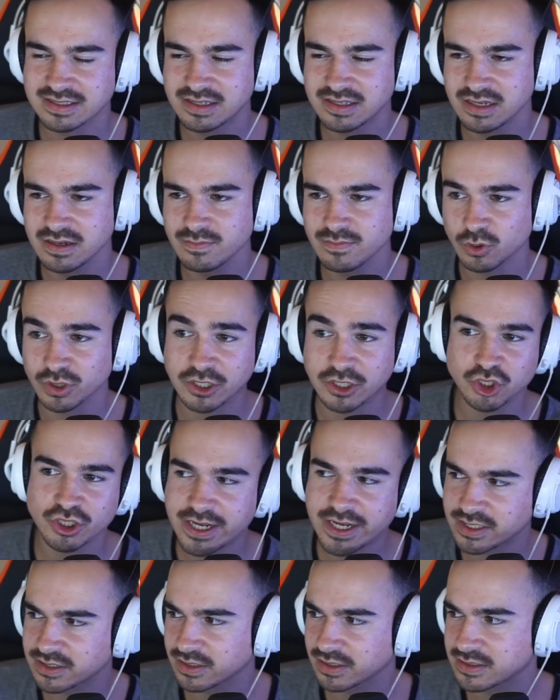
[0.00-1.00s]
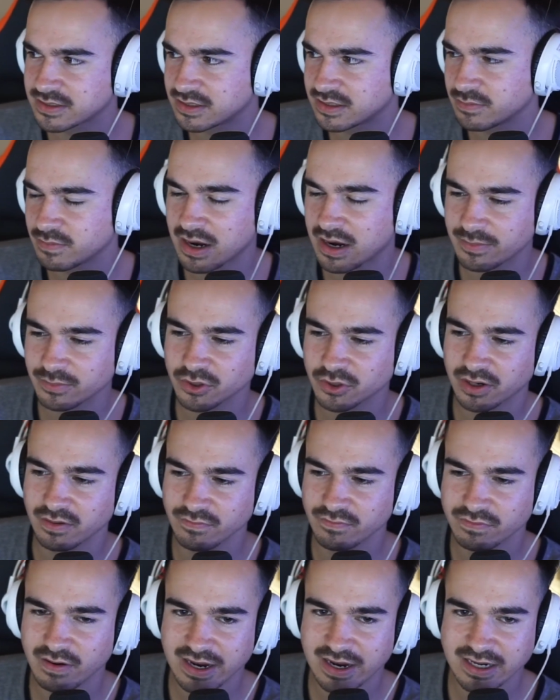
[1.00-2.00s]
Team oder schlechteres Team haben
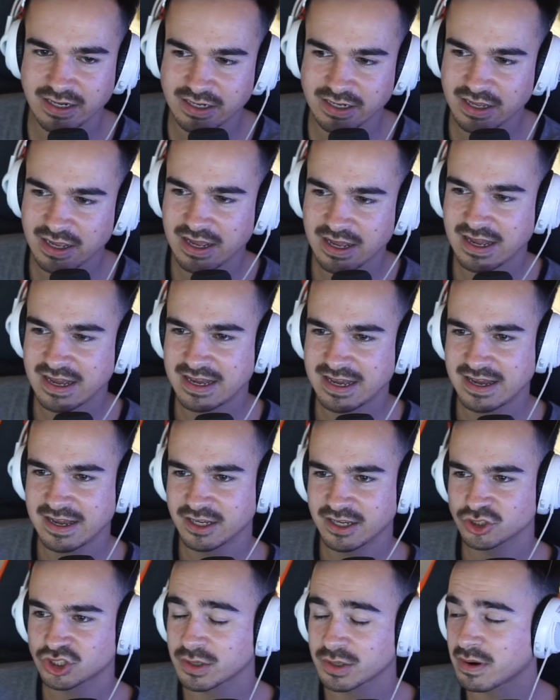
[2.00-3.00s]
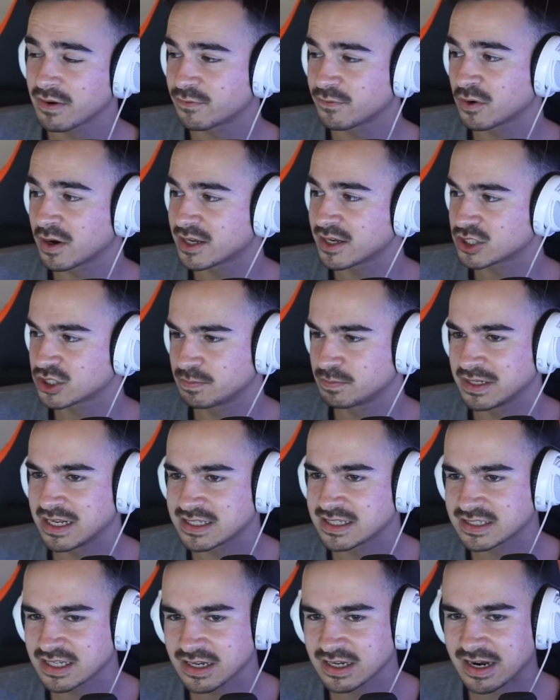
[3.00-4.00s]
können, weil, stell mal vor, ich spiele
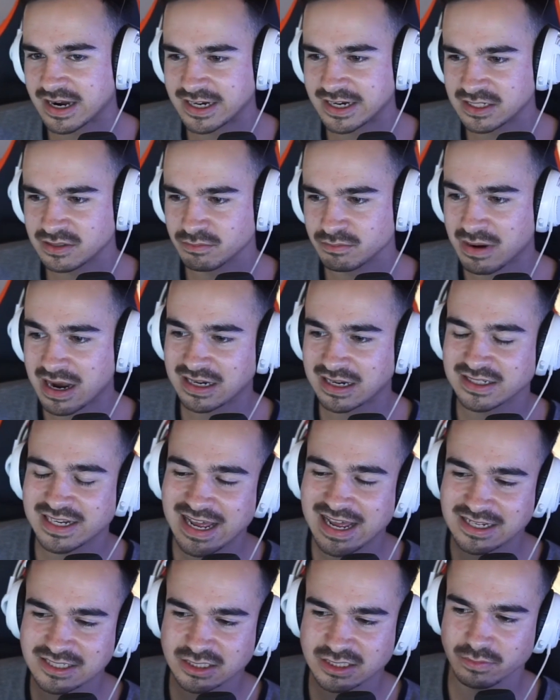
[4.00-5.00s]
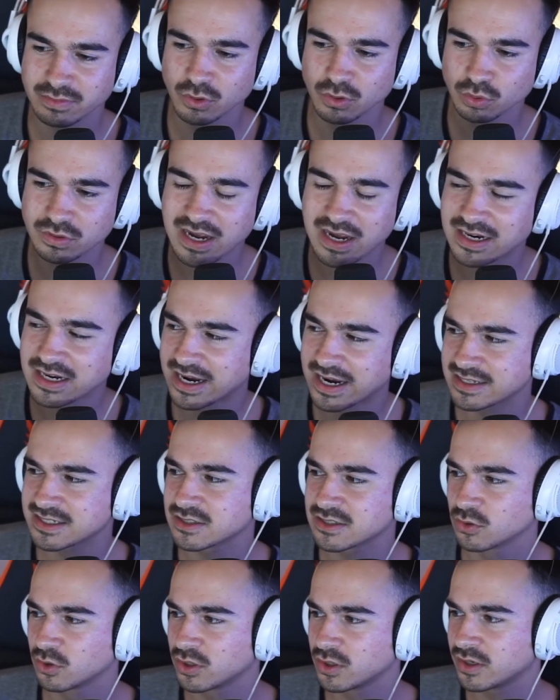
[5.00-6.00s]
jetzt gegen einen, mache in der ersten Minute ein
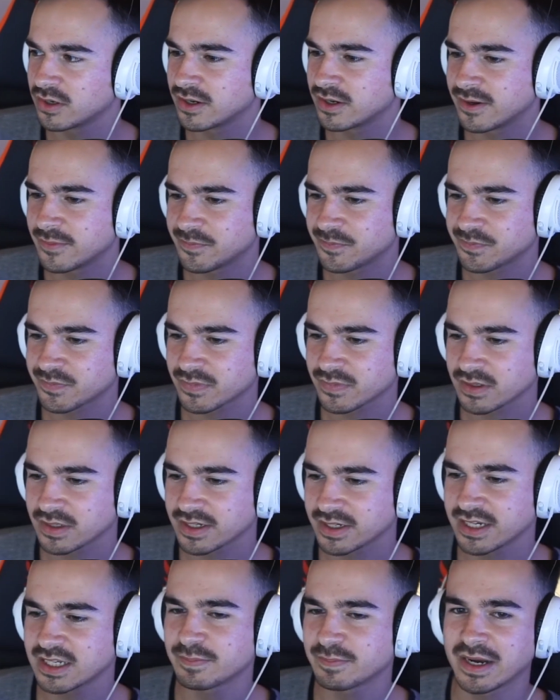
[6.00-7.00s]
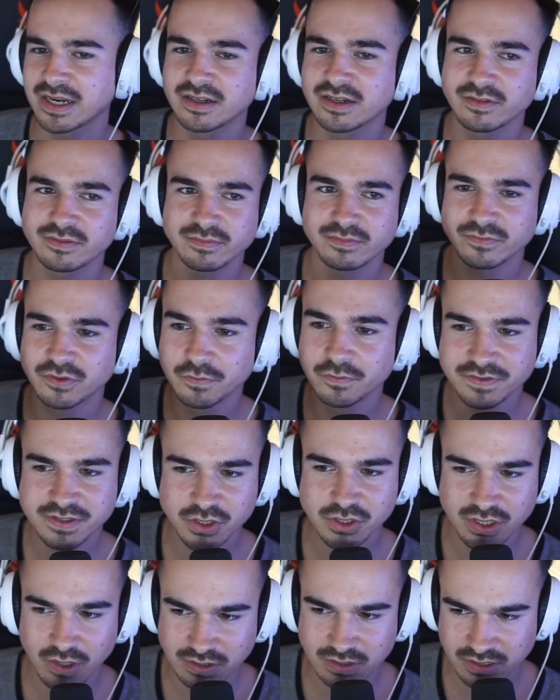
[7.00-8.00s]
1-0, kriegt meine
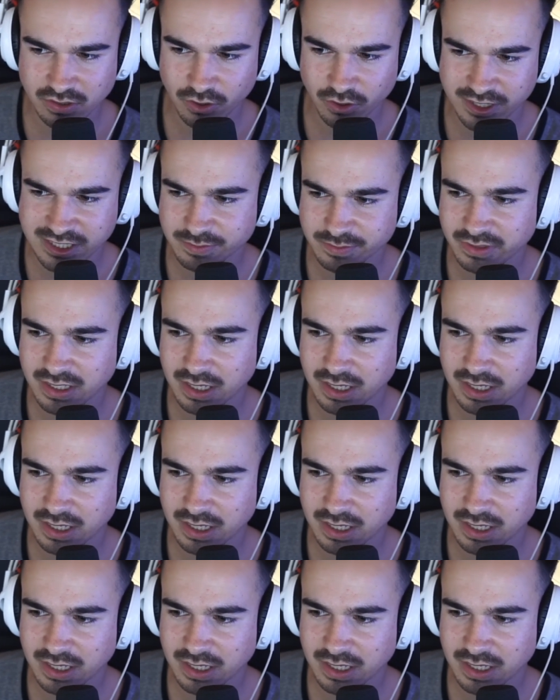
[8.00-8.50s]
50.000 Coins mit